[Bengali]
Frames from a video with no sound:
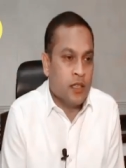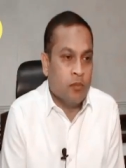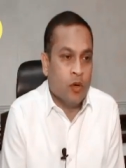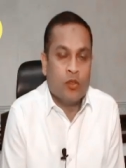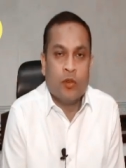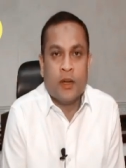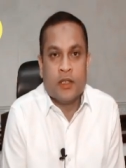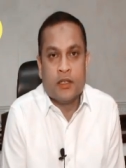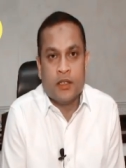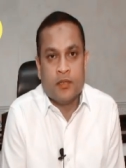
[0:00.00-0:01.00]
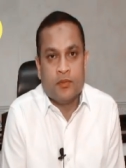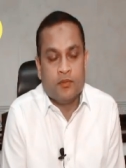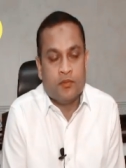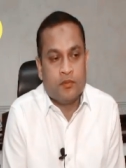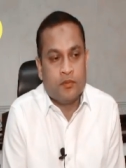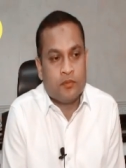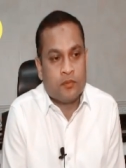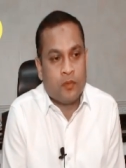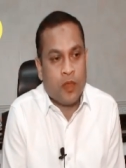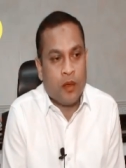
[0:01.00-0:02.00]
যে মধ্যপ্রাচ্যের
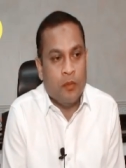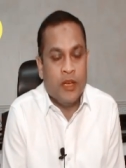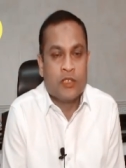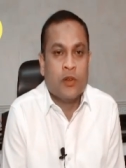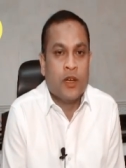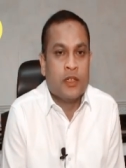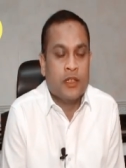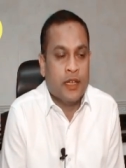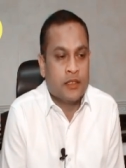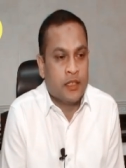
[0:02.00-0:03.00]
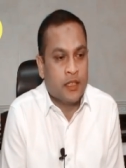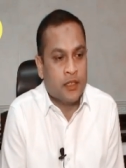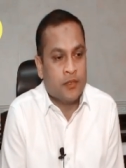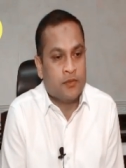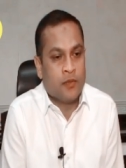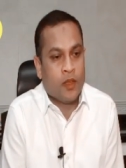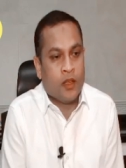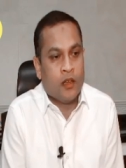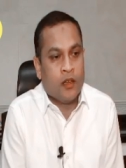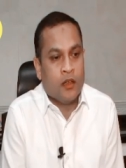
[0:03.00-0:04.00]
বেশ কয়েকটি দেশ থেকে
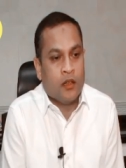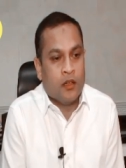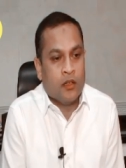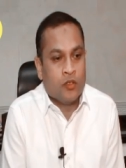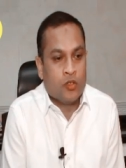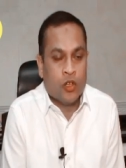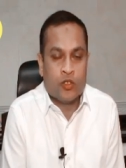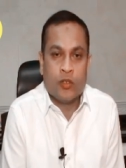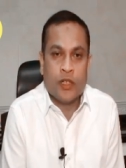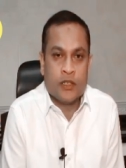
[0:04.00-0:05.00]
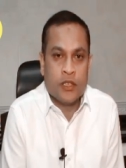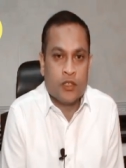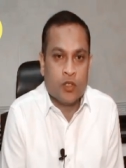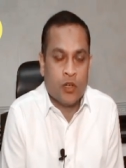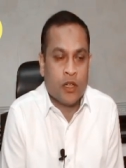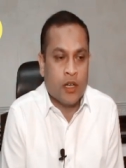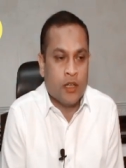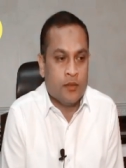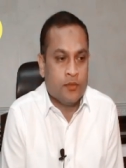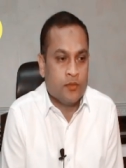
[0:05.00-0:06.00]
স্বদেশের
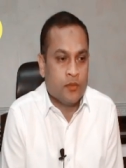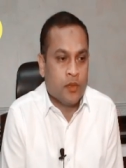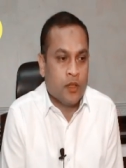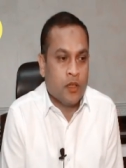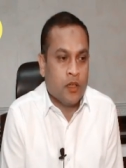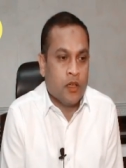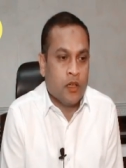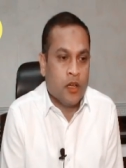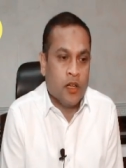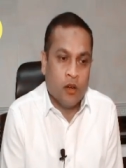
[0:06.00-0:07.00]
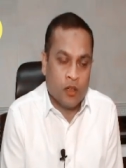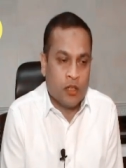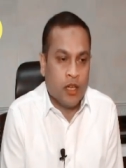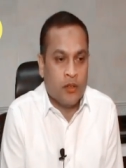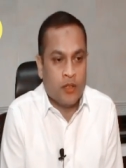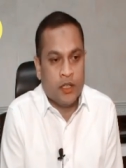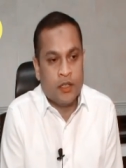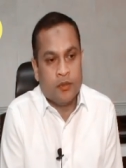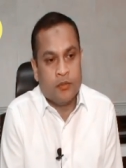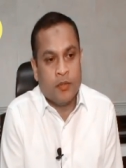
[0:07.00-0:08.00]
সরকার এর অর্থায়নে
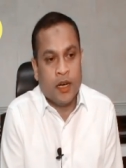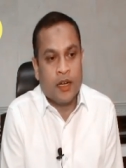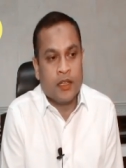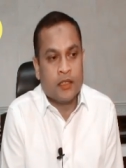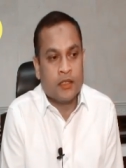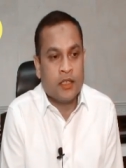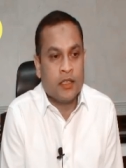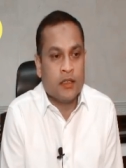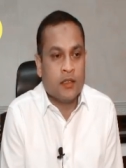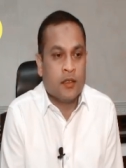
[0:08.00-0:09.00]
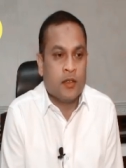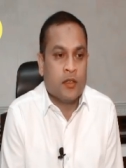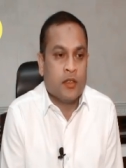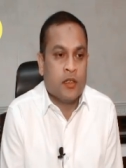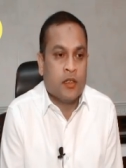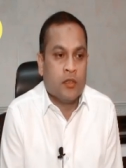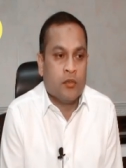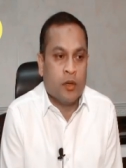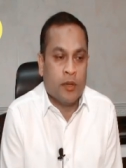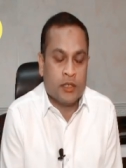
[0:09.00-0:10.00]
বাংলাদেশে
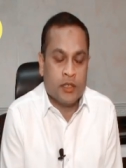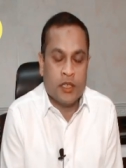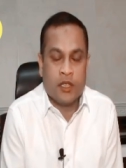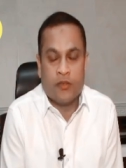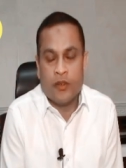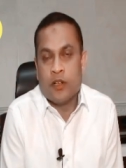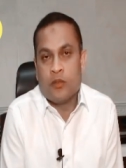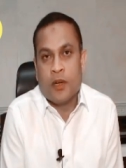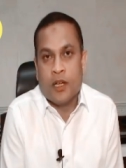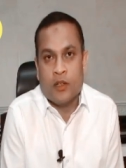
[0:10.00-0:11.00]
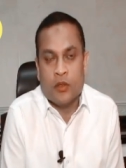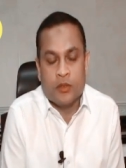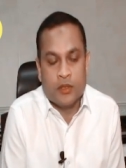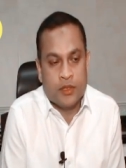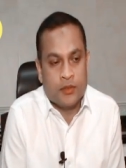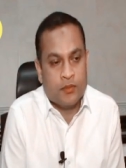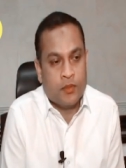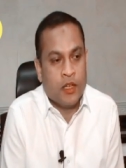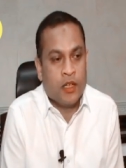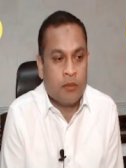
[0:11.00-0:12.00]
প্রবাসীদেরকে ফেরত পাঠানো হচ্ছে
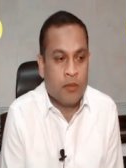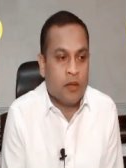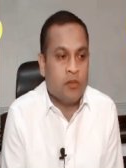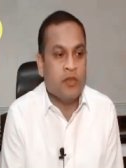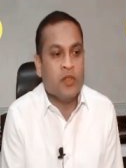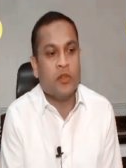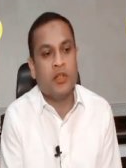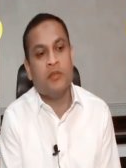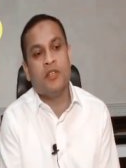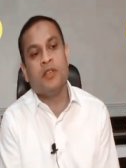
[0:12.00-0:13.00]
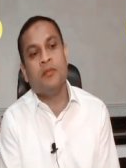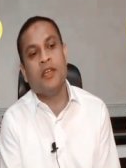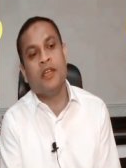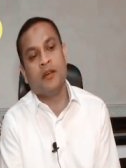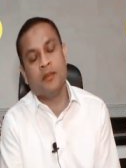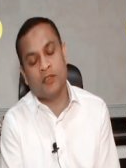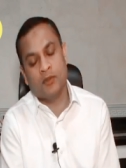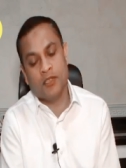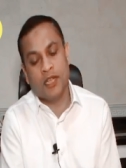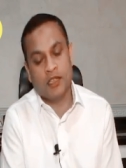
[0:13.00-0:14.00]
এটা আপনারা বিভিন্ন টিভি মিডিয়ার
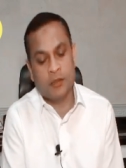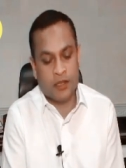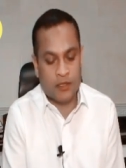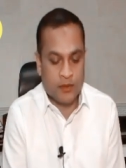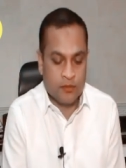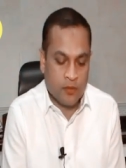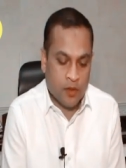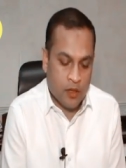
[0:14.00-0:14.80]
মাধ্যমে জানতে পারছেন